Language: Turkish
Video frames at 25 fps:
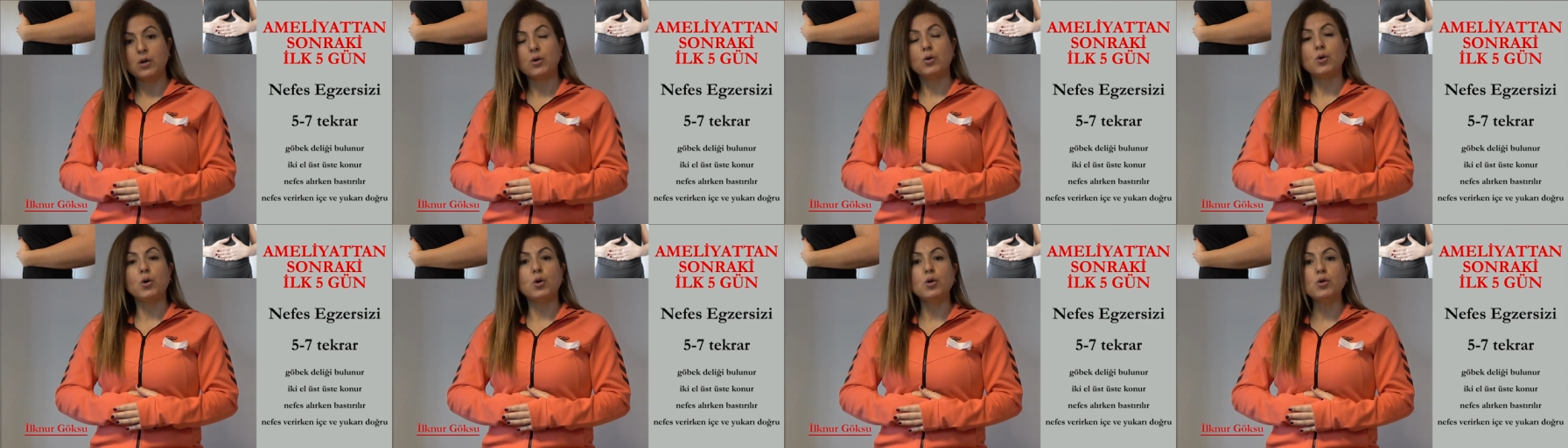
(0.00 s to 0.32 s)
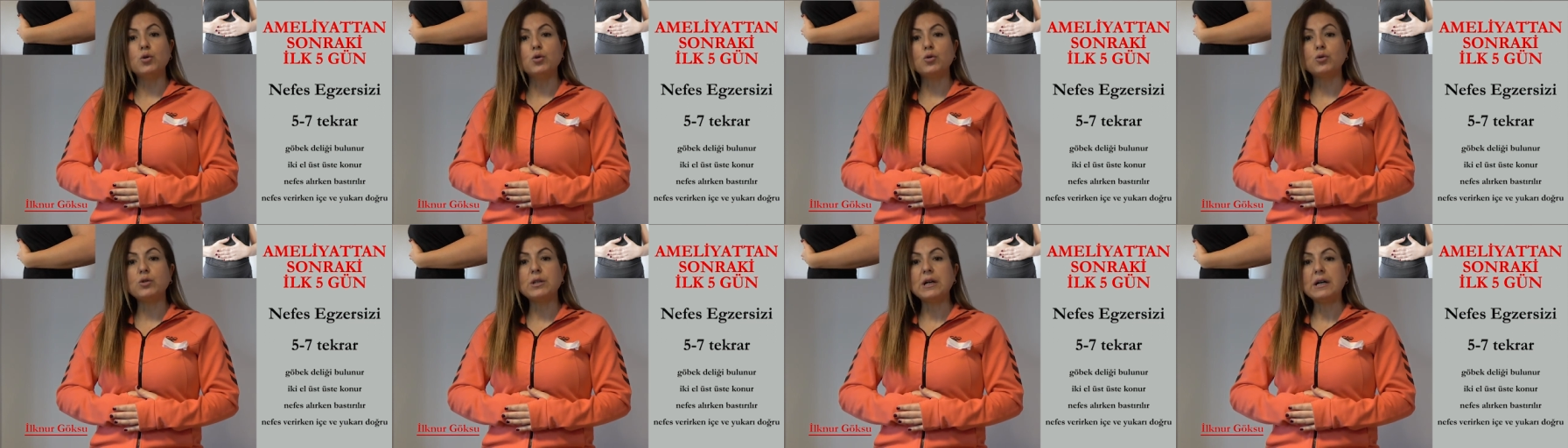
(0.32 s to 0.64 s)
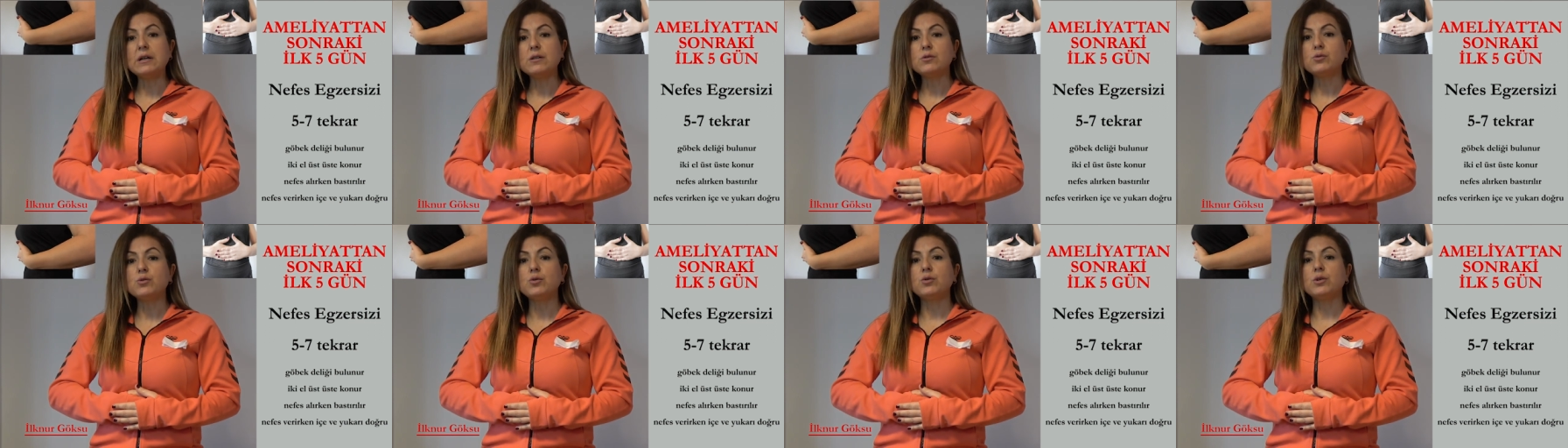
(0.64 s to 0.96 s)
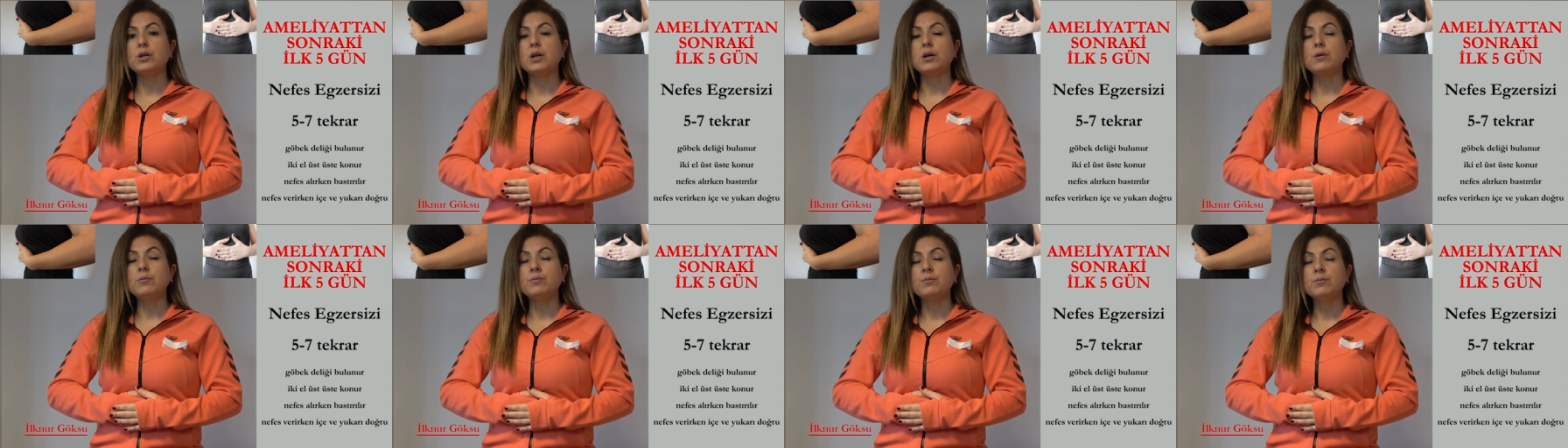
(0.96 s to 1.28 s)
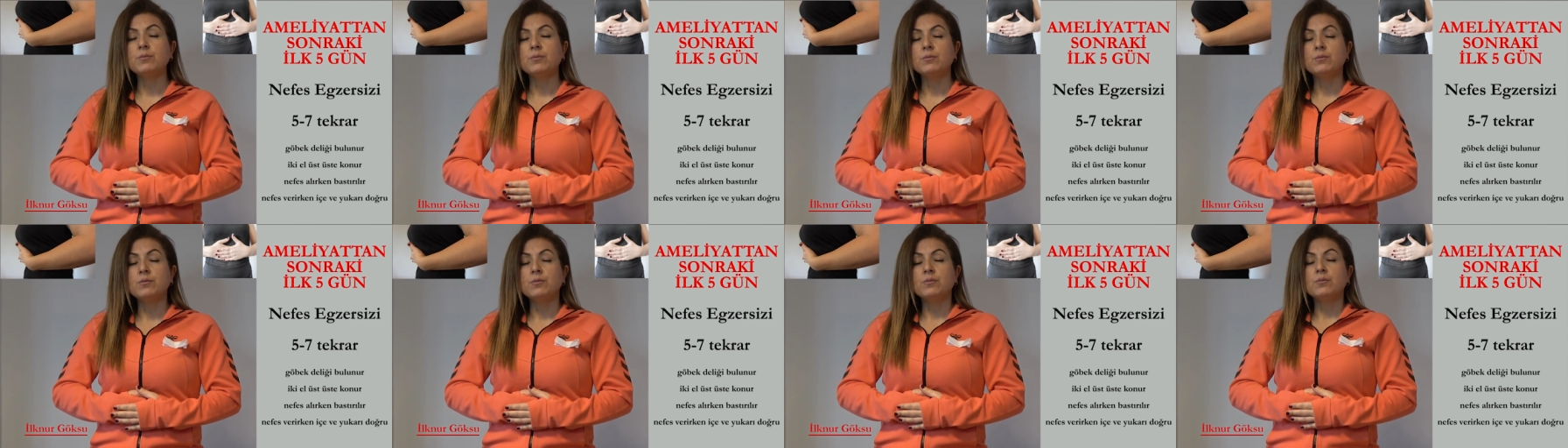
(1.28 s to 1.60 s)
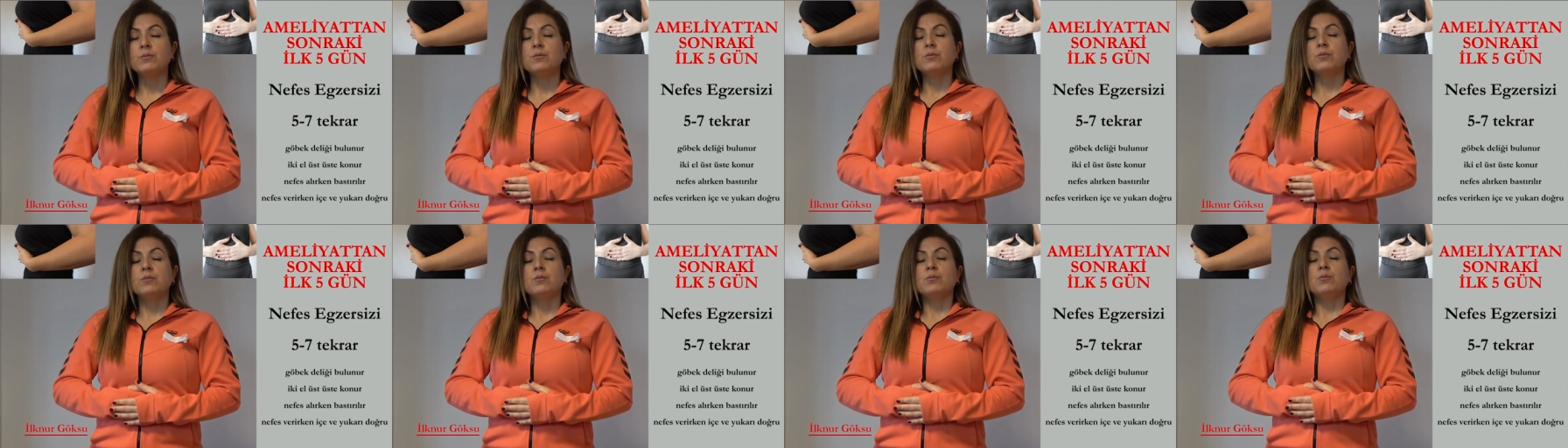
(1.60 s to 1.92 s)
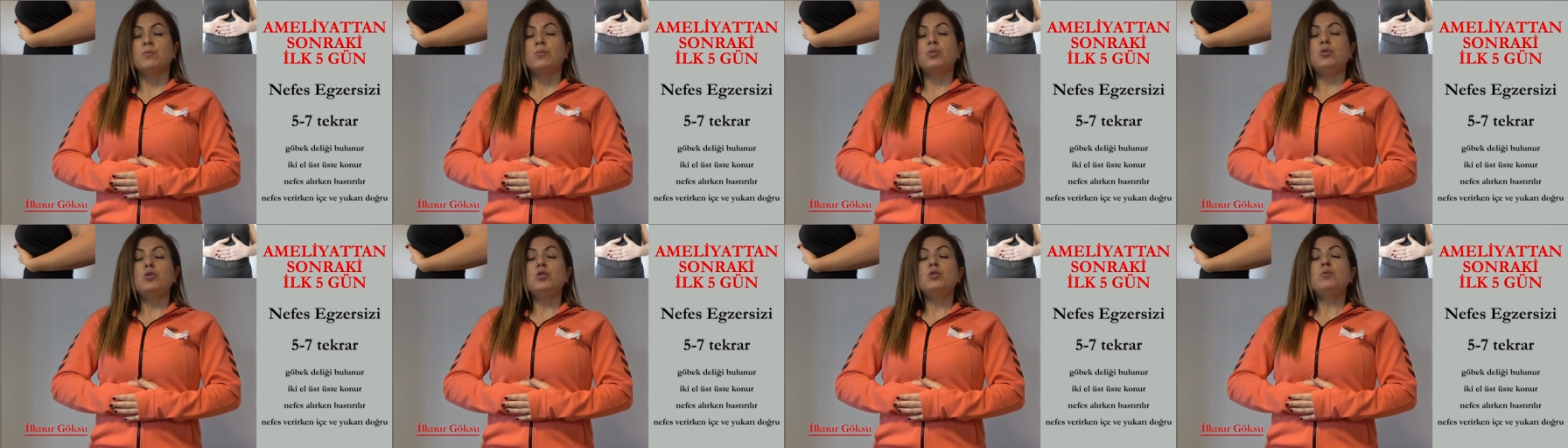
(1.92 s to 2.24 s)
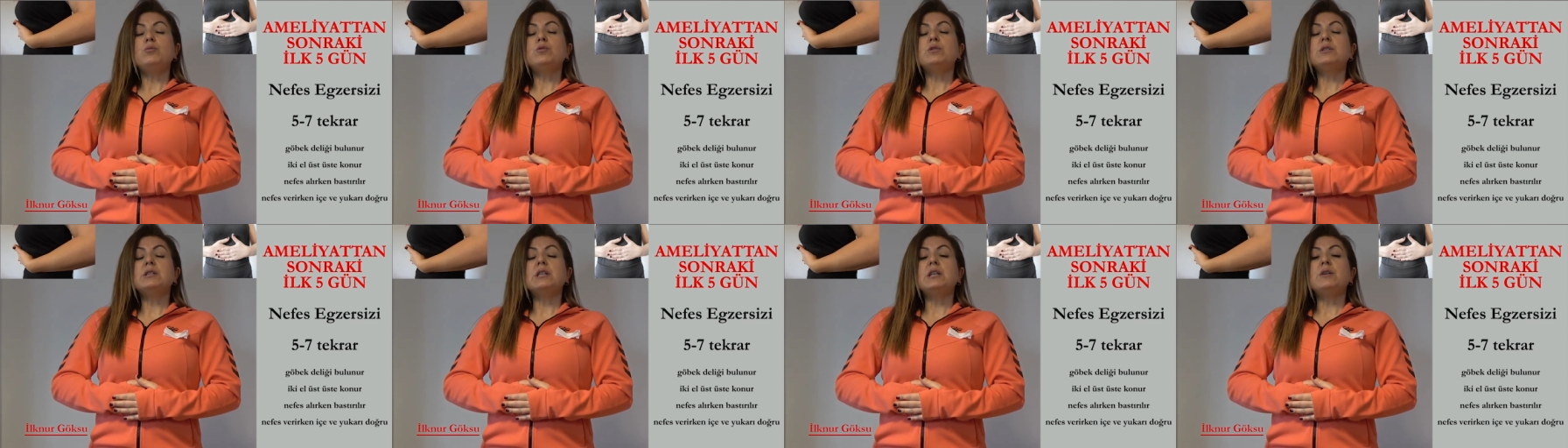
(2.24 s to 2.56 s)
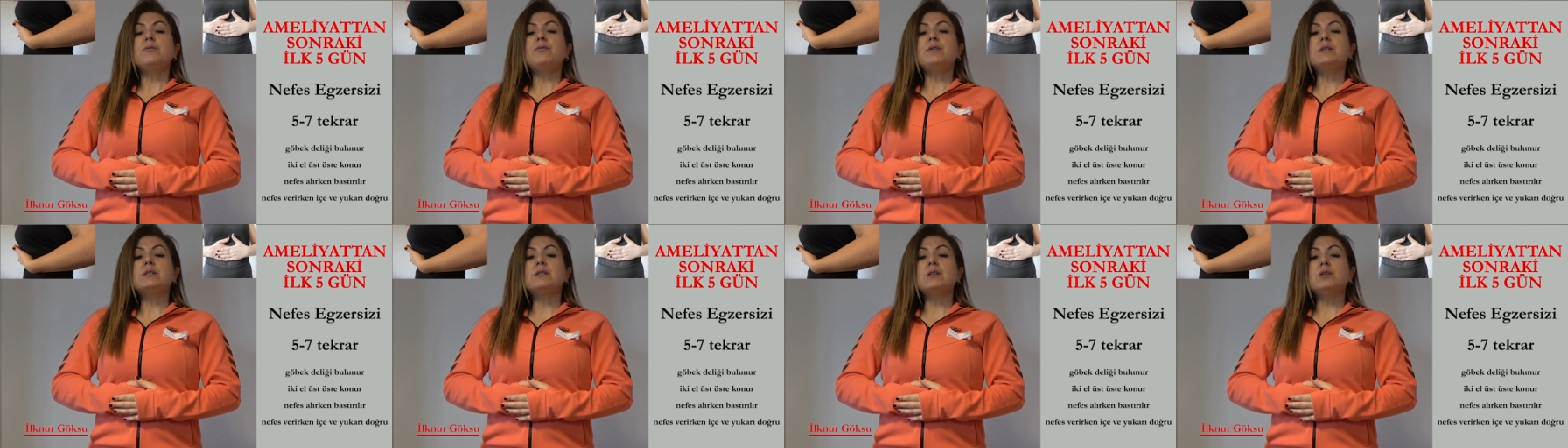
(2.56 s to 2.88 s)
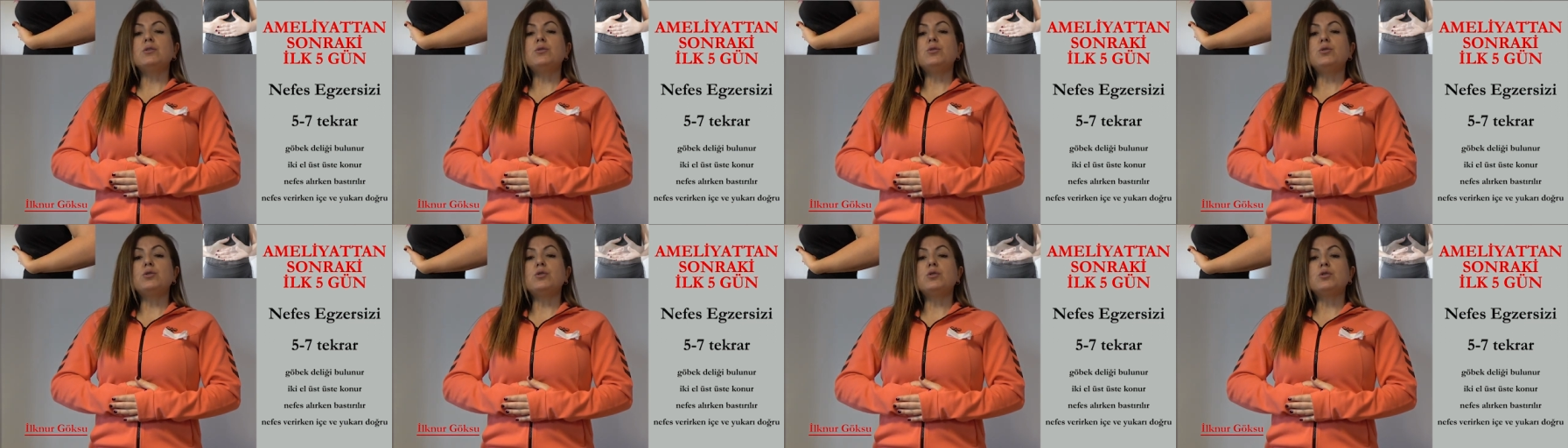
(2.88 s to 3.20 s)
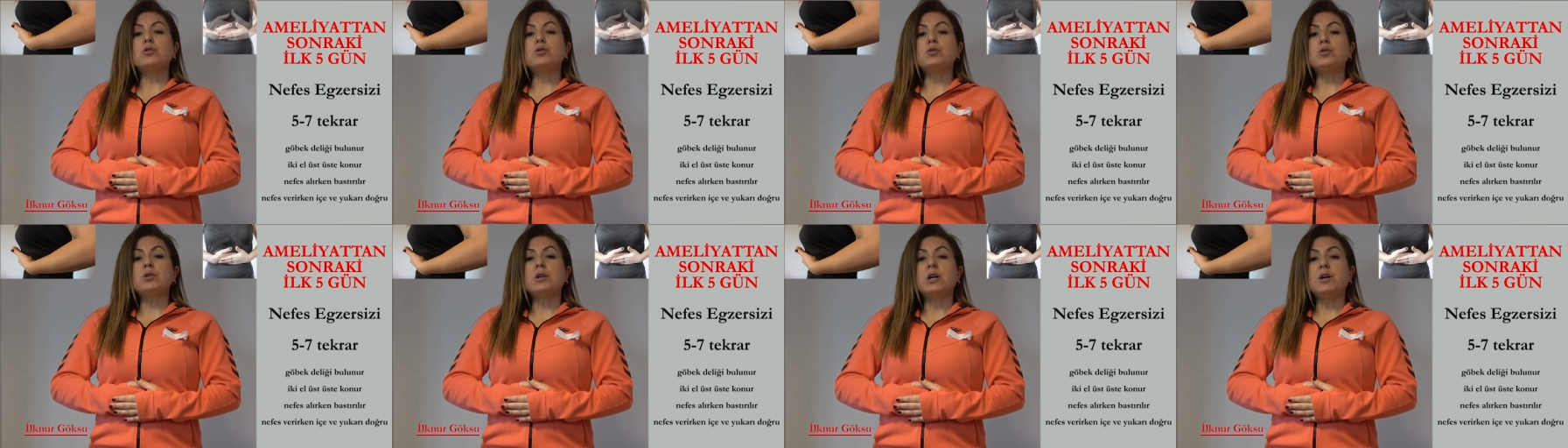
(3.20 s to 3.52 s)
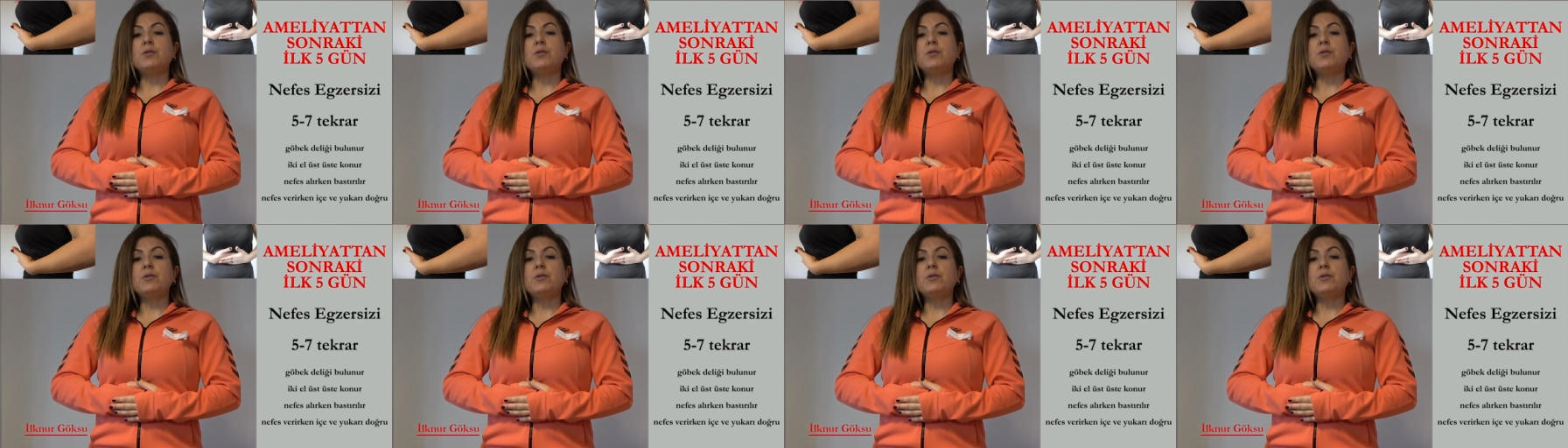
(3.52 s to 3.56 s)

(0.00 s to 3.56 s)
Koyduktan sonra burnumuzda nefes alıyoruz.